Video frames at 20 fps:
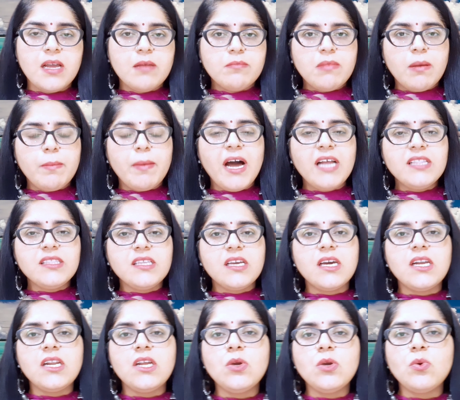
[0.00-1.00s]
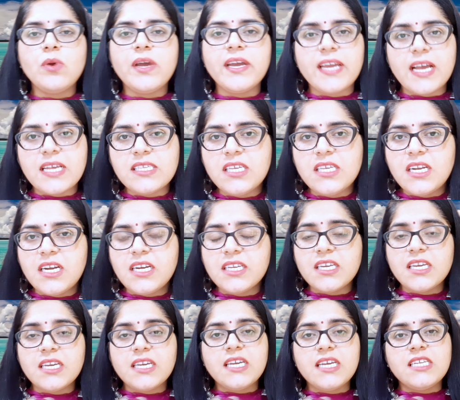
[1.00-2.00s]
मैं बात कर रही हूं एक ऐसी
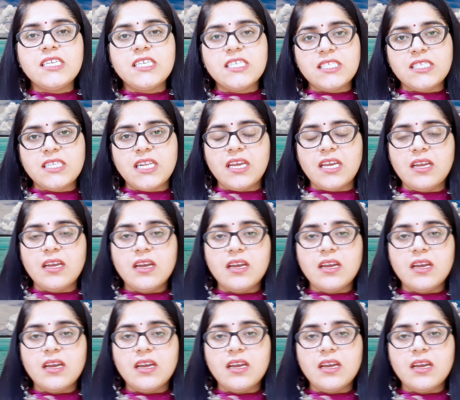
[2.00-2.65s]
लड़की की जिसने